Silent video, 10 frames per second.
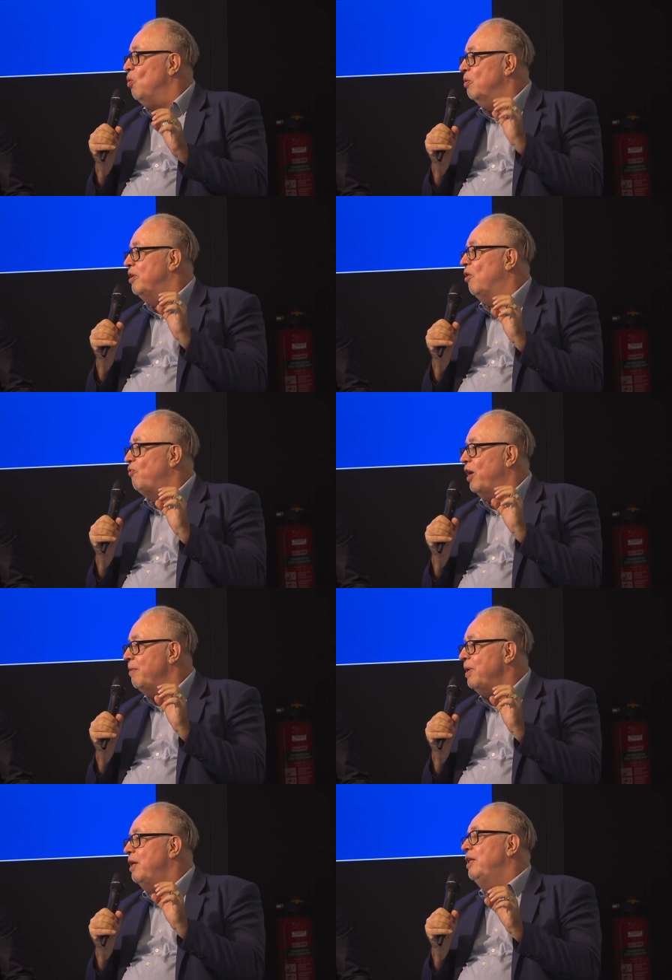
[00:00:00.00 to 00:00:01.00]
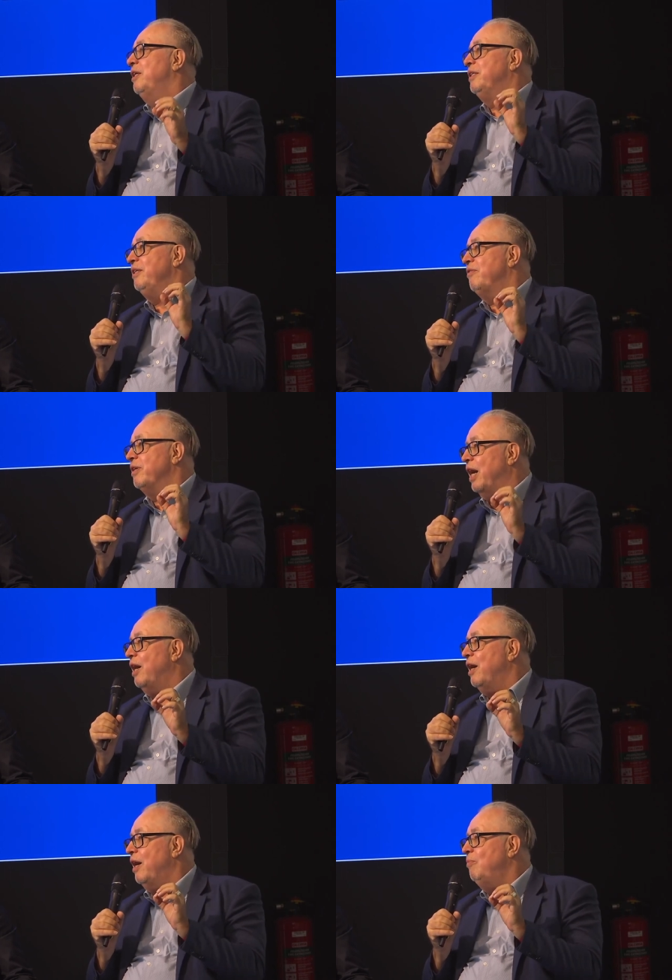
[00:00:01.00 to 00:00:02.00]
und auf einmal diese
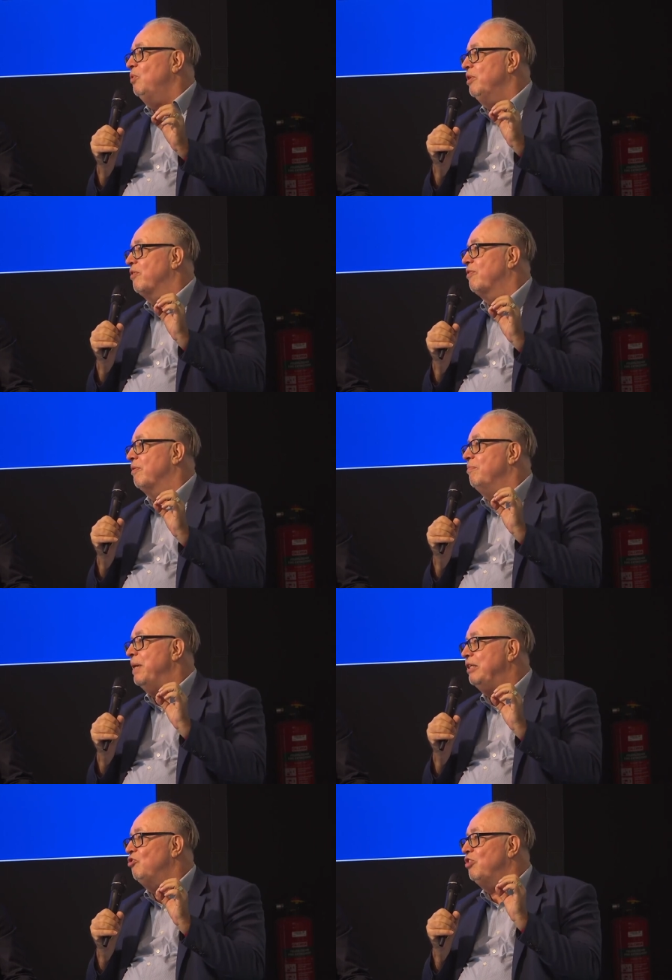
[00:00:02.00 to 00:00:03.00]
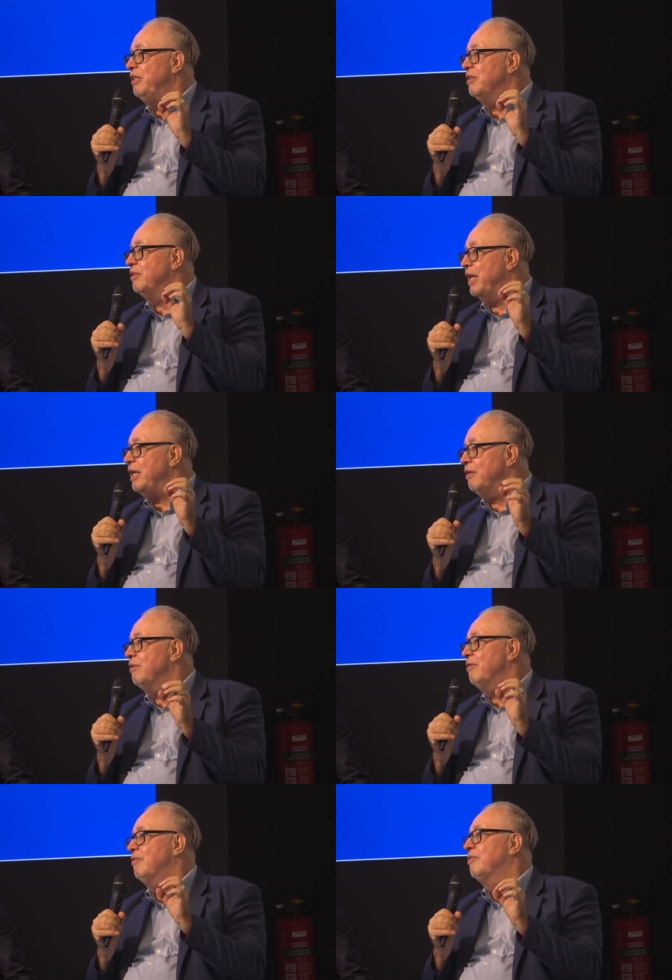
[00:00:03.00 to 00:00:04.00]
Nachahmung des menschlichen
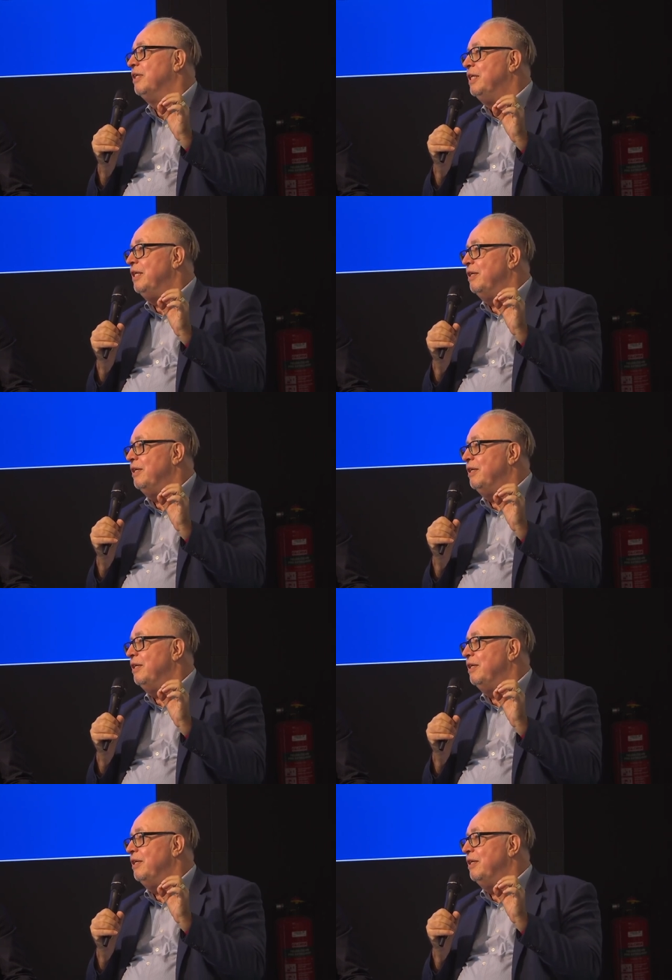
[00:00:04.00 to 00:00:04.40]
Denkens